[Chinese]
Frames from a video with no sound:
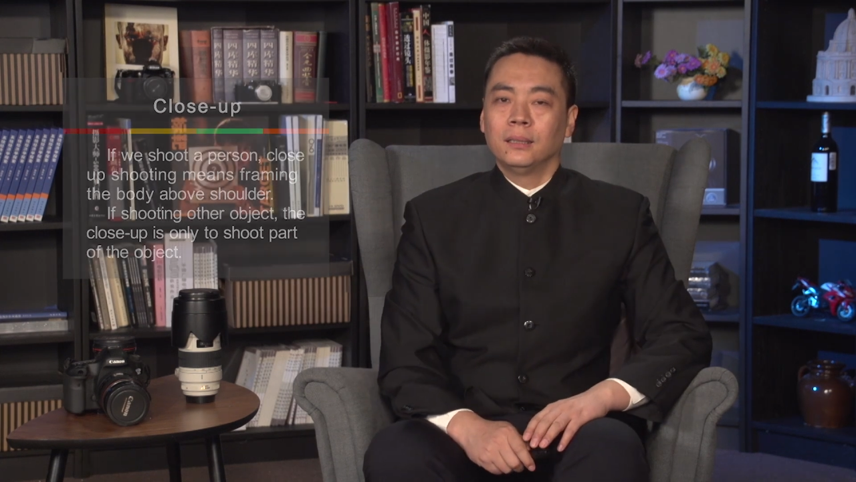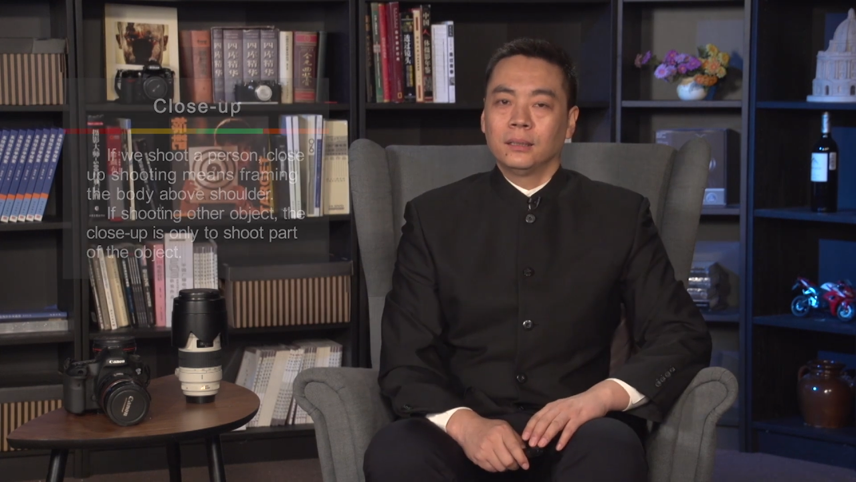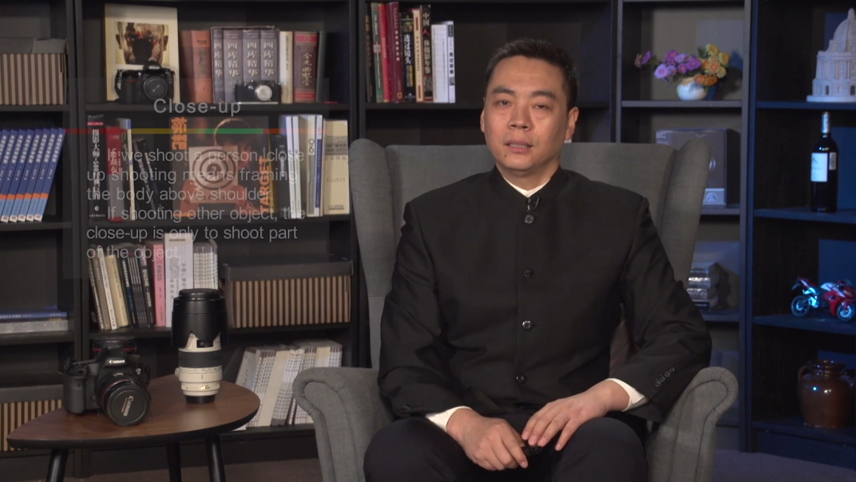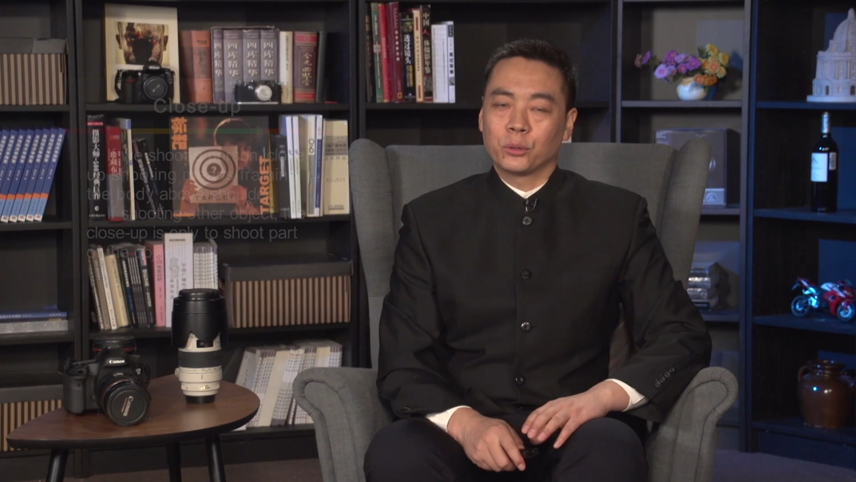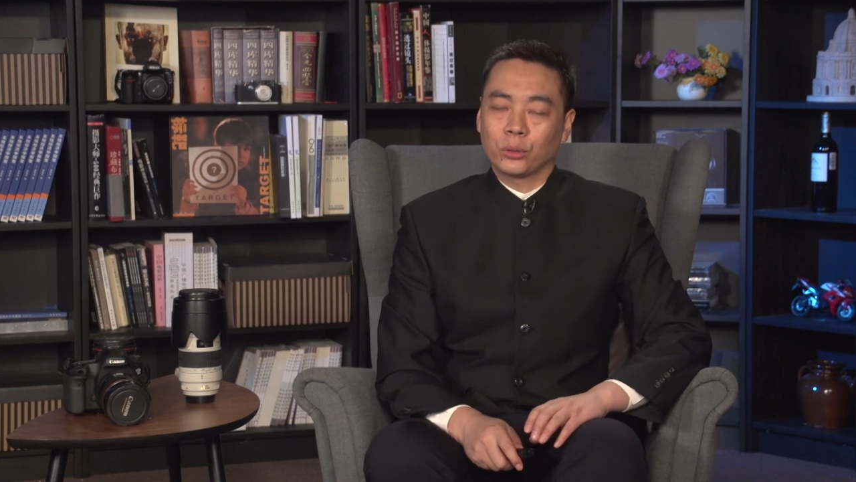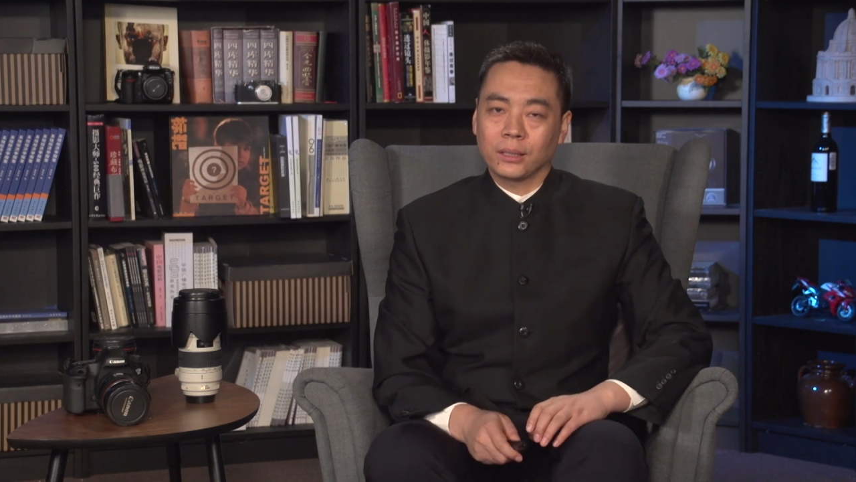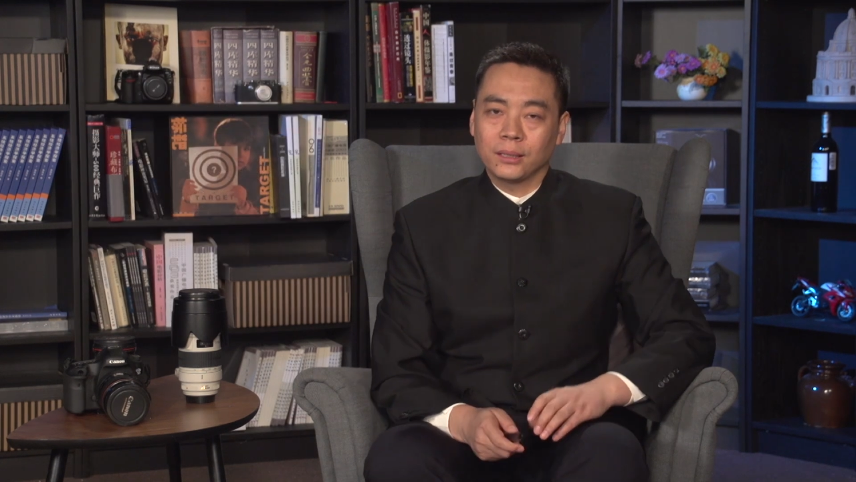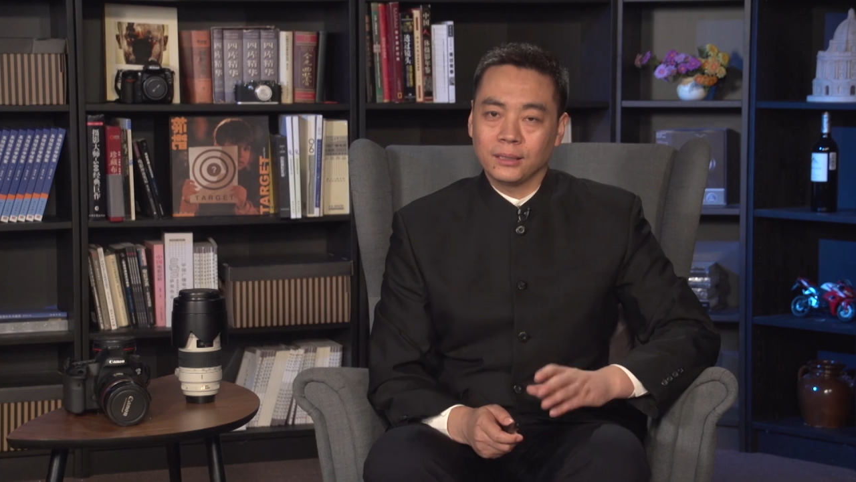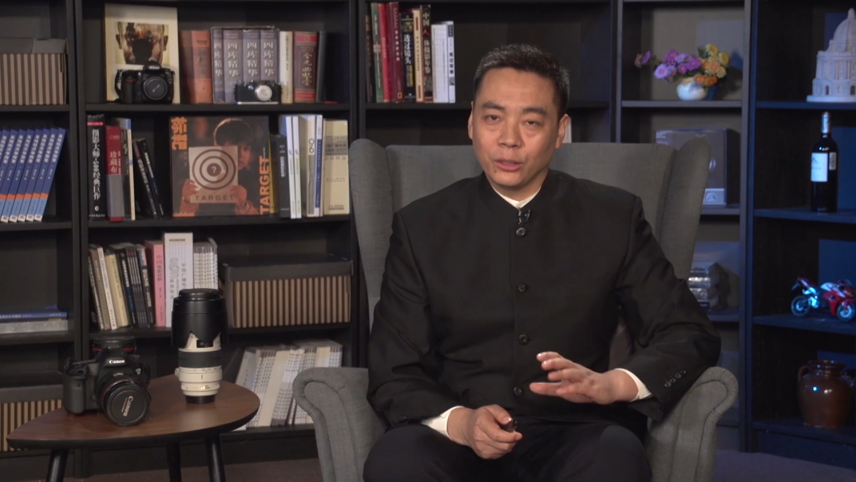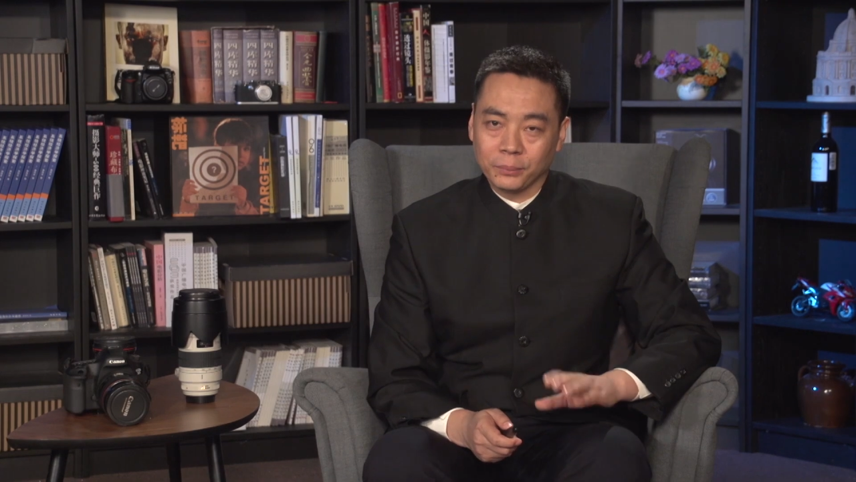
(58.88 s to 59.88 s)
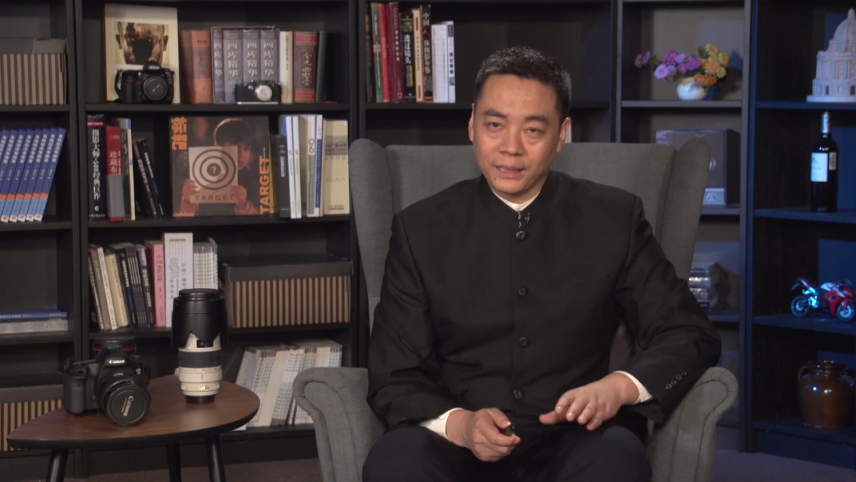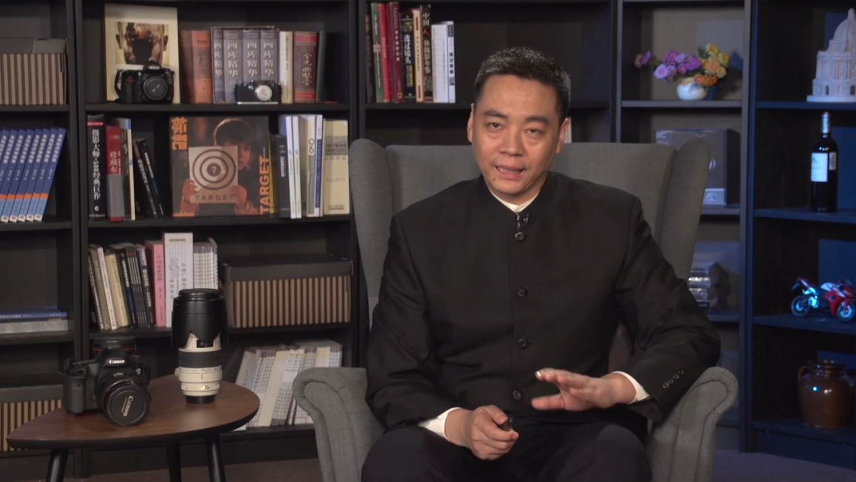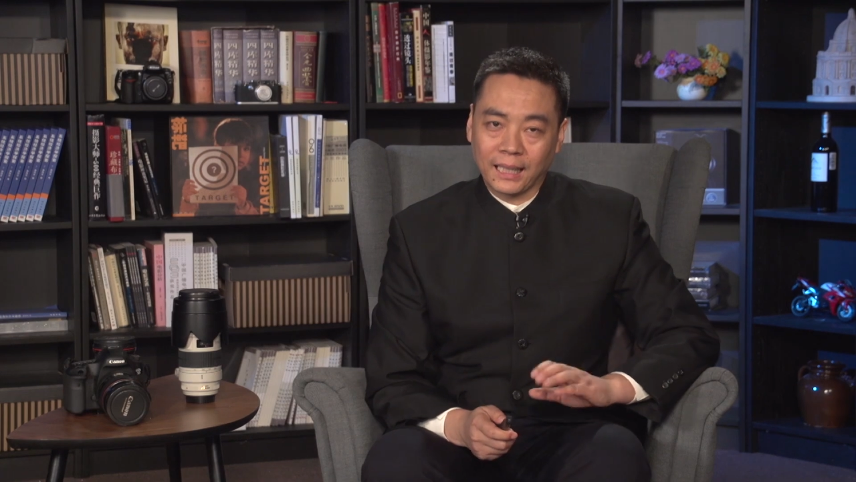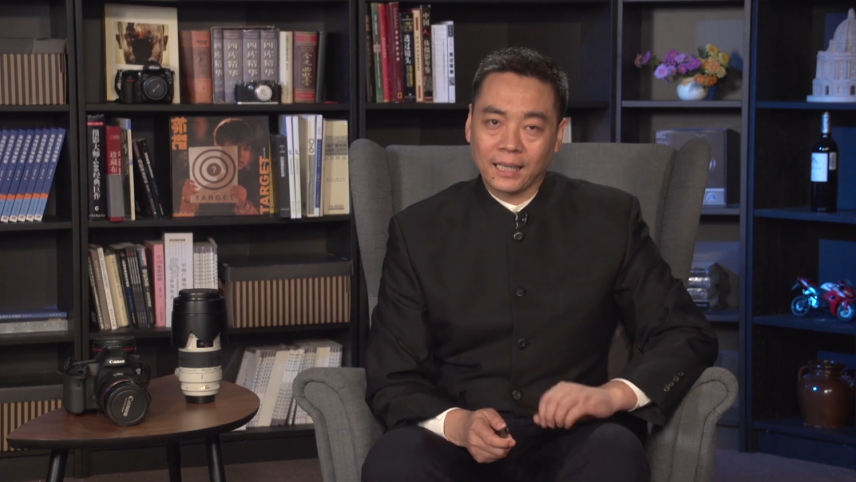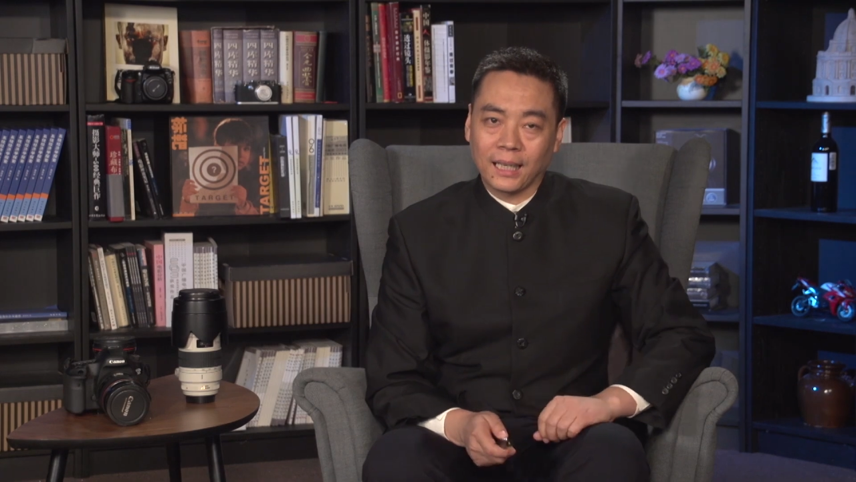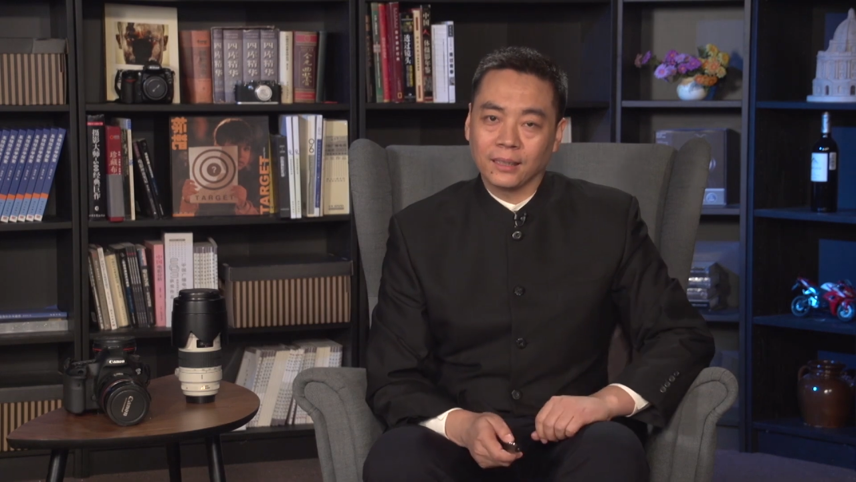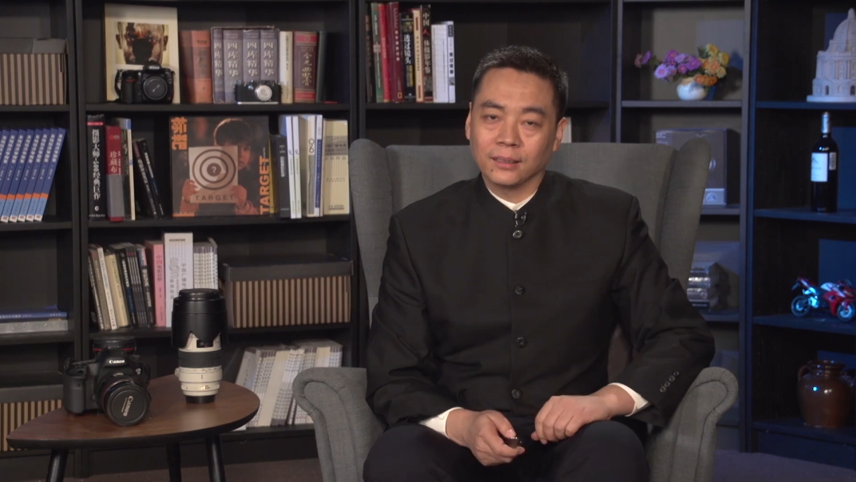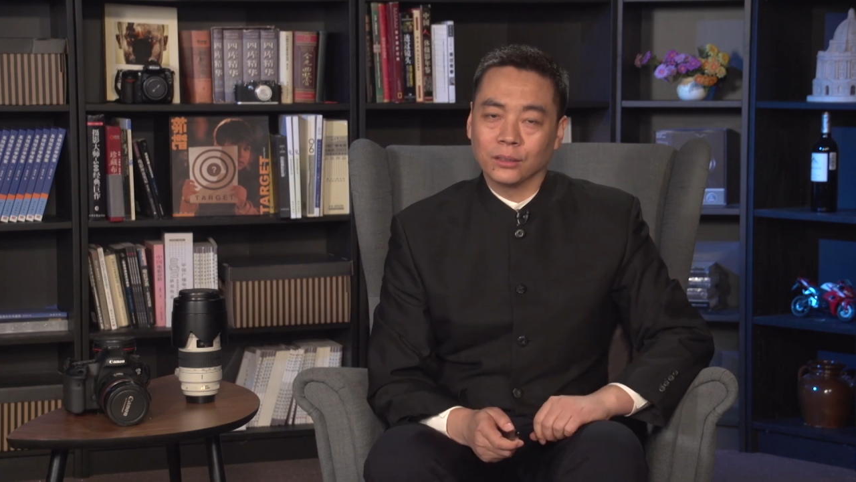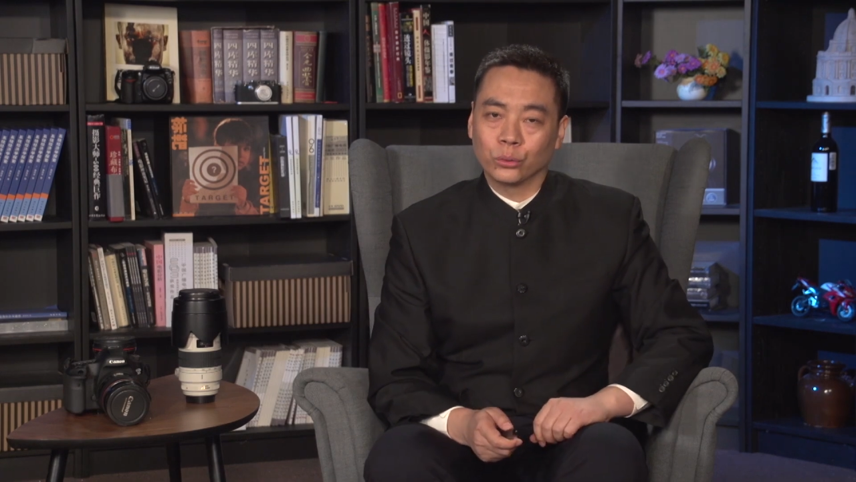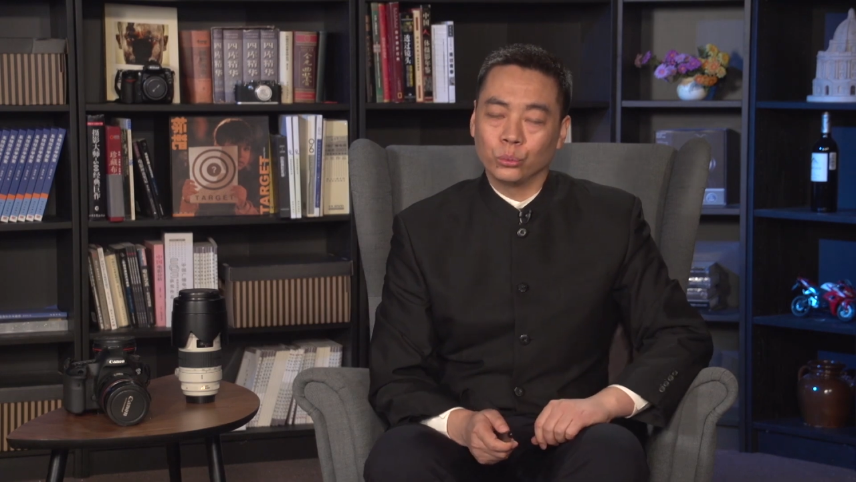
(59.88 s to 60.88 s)
那么说到特写，我们先给大家看一
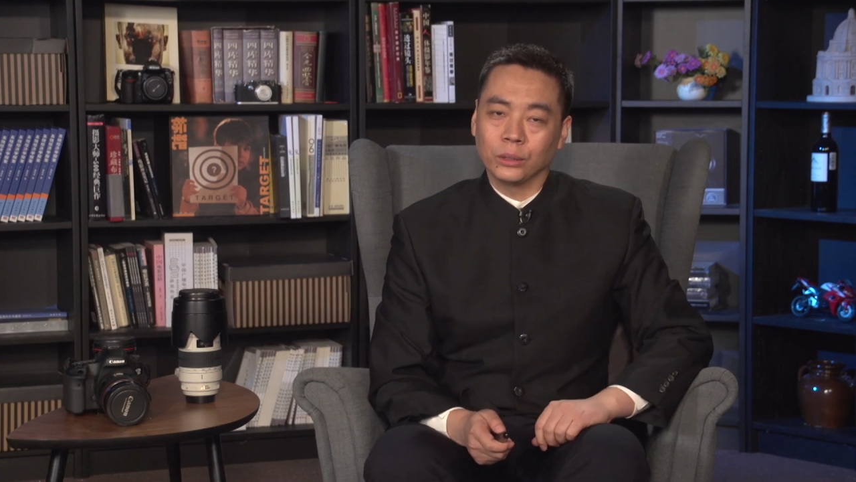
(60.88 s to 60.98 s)
个图